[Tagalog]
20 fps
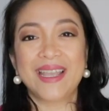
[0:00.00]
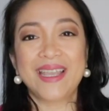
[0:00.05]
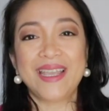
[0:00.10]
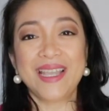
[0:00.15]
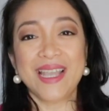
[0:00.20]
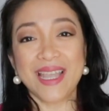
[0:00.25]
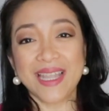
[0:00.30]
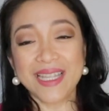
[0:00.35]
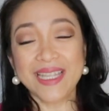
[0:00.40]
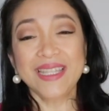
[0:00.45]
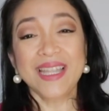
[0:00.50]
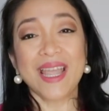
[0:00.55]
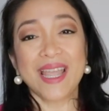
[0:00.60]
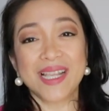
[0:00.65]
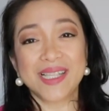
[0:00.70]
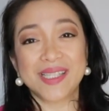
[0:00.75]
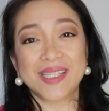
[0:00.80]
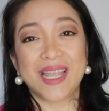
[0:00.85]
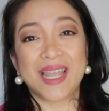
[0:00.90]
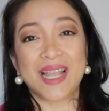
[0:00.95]
In
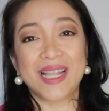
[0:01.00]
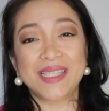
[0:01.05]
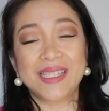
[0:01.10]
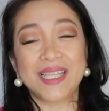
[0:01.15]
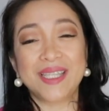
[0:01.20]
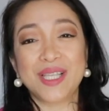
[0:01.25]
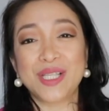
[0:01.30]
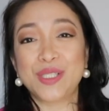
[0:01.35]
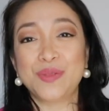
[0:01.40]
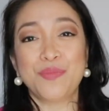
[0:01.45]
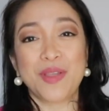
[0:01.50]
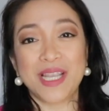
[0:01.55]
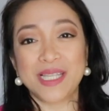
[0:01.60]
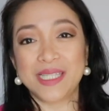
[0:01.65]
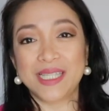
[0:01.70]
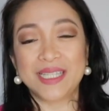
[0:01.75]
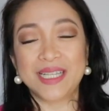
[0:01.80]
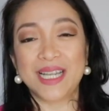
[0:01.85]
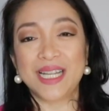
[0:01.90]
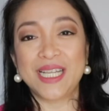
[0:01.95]
essence, it is
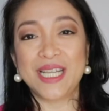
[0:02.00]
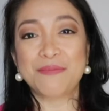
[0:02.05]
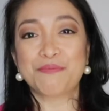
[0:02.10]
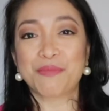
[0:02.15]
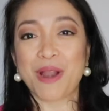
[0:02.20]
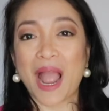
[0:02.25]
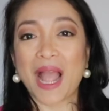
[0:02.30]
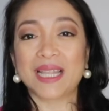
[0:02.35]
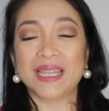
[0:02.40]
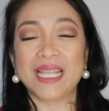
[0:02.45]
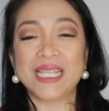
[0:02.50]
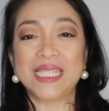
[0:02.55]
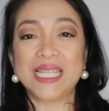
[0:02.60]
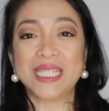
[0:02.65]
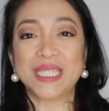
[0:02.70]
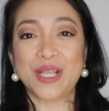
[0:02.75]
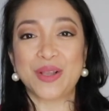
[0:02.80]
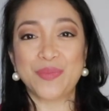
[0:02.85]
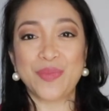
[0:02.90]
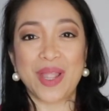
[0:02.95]
basically
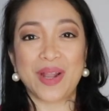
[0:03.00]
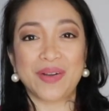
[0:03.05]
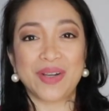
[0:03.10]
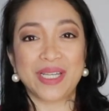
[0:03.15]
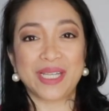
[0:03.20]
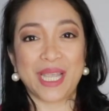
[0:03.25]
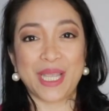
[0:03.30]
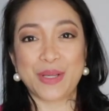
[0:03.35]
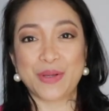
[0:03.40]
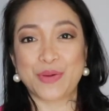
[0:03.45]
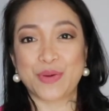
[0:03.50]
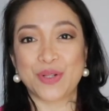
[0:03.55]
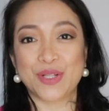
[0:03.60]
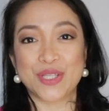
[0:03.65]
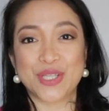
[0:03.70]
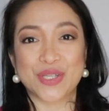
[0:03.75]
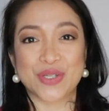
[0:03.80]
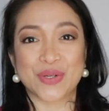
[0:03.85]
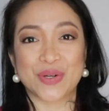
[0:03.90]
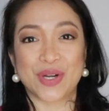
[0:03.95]
practicing the Mary Kay
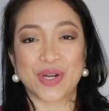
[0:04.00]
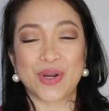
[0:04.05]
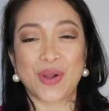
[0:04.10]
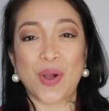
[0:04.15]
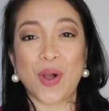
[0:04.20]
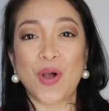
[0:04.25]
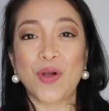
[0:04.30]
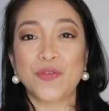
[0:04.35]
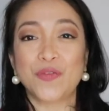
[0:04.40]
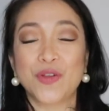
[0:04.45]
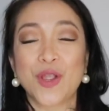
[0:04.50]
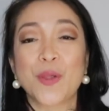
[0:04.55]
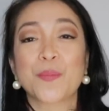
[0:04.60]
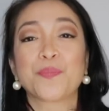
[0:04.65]
culture of